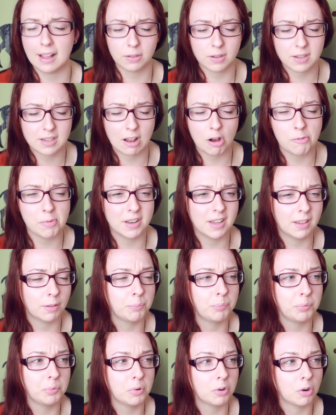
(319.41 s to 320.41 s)
Also ich glaube, in
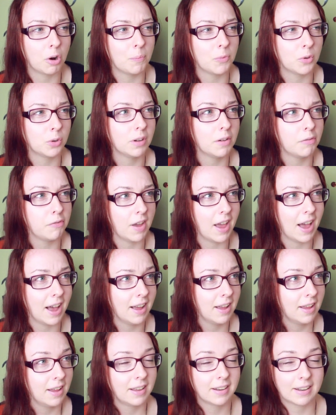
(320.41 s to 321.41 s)
diesem Buch kommt
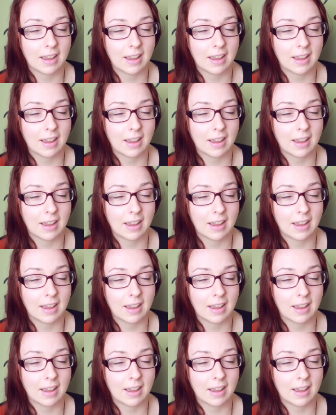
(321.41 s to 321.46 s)
ungefähr